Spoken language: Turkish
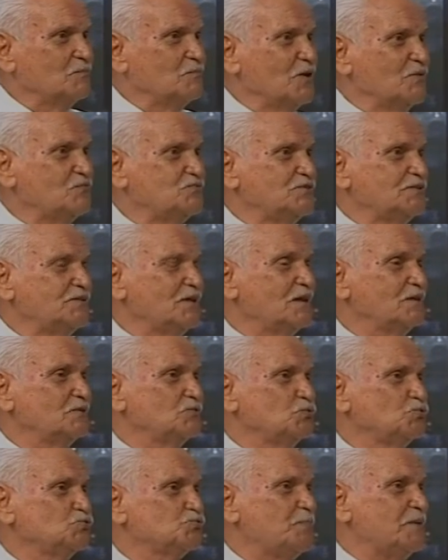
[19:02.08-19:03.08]
mevziden
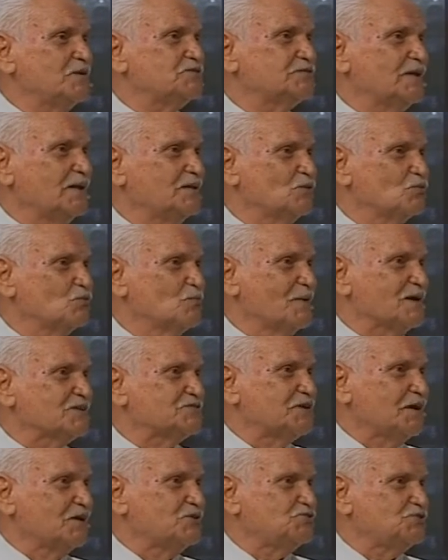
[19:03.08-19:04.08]
3-5 tane Rum
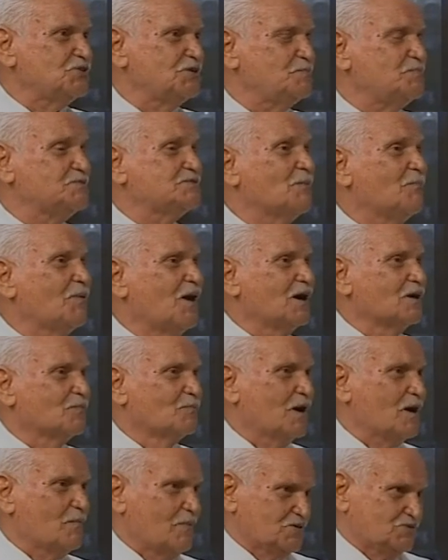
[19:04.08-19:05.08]
askerciyi bize
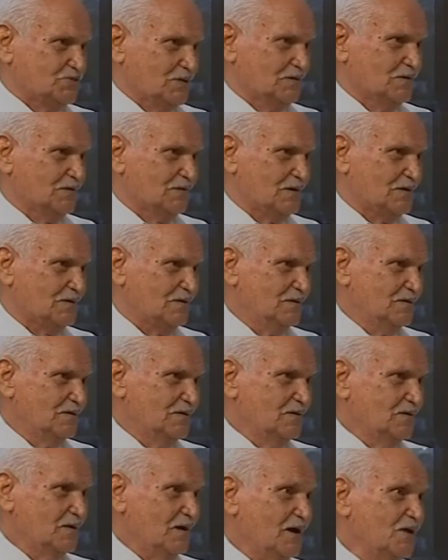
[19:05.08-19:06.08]
bağırmaya başladılar.
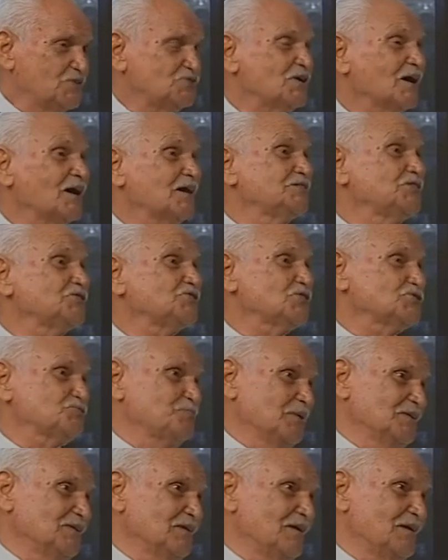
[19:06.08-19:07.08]
Ancak ateş
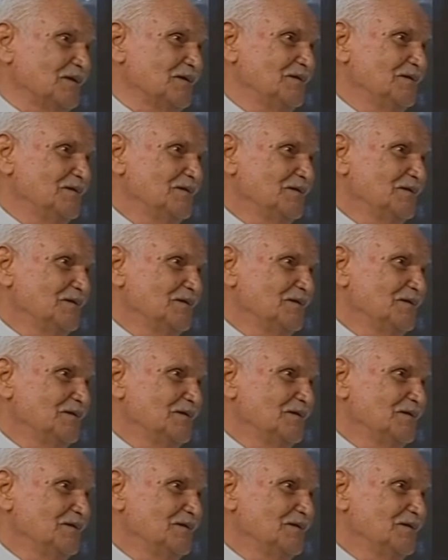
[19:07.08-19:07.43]
açmadılar.